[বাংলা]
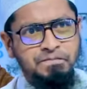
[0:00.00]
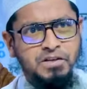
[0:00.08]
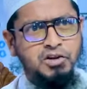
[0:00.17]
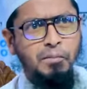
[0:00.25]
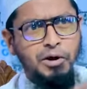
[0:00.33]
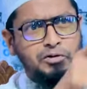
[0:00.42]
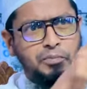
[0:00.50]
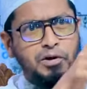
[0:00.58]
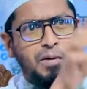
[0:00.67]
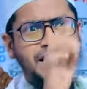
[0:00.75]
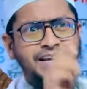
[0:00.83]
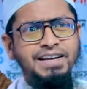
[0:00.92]
সবার
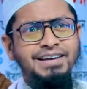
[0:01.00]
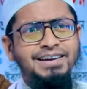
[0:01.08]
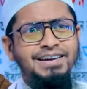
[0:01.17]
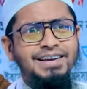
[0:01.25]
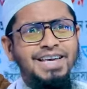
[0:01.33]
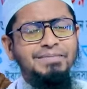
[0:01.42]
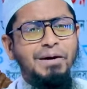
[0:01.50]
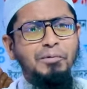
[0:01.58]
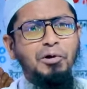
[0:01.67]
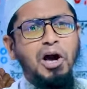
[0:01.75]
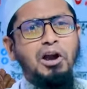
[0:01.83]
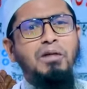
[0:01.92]
টপিও ভাই ইমাম
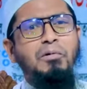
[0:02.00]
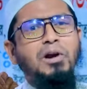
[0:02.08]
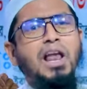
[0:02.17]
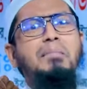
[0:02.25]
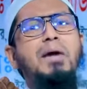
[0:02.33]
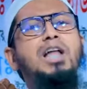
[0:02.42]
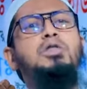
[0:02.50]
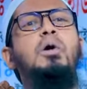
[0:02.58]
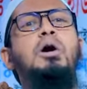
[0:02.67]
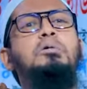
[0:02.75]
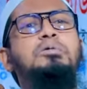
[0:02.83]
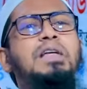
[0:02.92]
বুখারে মৌলার মা
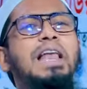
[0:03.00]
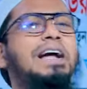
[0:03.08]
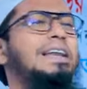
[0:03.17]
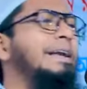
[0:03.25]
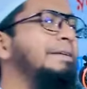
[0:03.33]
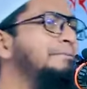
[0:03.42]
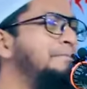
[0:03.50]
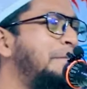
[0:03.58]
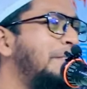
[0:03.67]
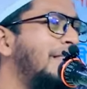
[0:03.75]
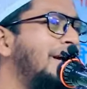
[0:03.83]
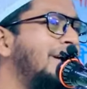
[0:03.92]
দোয়া করতে লাগলেন
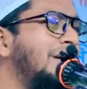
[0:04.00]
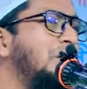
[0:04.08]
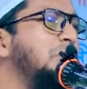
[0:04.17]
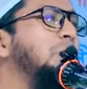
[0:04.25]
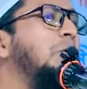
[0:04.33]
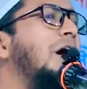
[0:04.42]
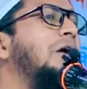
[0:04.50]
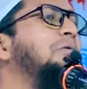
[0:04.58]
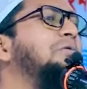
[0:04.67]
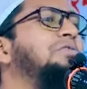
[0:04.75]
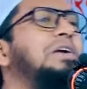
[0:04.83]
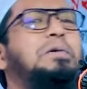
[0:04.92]
দোয়া
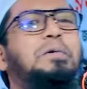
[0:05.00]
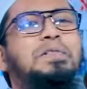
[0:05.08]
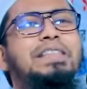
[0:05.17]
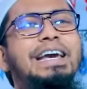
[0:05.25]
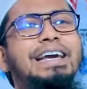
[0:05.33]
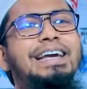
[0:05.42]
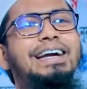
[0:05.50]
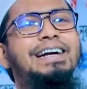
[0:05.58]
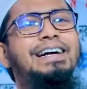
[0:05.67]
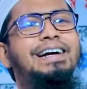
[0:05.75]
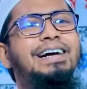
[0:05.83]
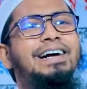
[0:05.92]
করতে করতে
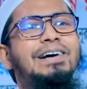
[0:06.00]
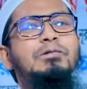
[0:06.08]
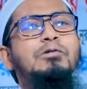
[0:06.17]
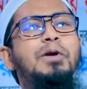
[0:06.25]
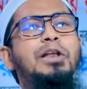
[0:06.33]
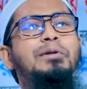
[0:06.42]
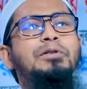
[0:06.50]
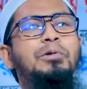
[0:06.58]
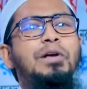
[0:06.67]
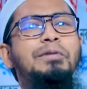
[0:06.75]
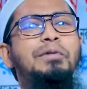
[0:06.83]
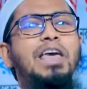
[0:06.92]
ঘুমের
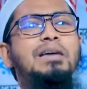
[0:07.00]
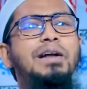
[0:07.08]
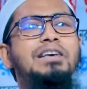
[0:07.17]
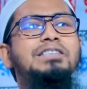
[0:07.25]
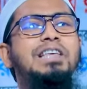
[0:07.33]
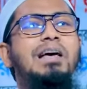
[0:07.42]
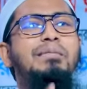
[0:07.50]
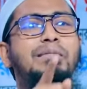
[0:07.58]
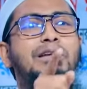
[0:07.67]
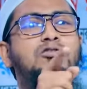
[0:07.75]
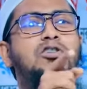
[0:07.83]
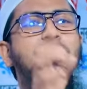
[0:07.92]
ভিতরে ইব্রাহিম সালামের
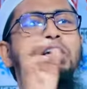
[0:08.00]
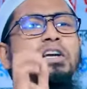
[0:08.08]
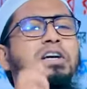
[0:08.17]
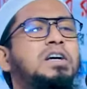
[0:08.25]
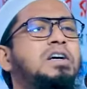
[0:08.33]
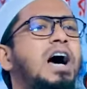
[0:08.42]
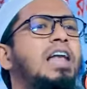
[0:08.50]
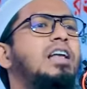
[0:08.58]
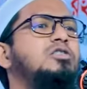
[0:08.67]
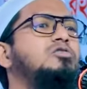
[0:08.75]
মাধ্যমে আল্লাহ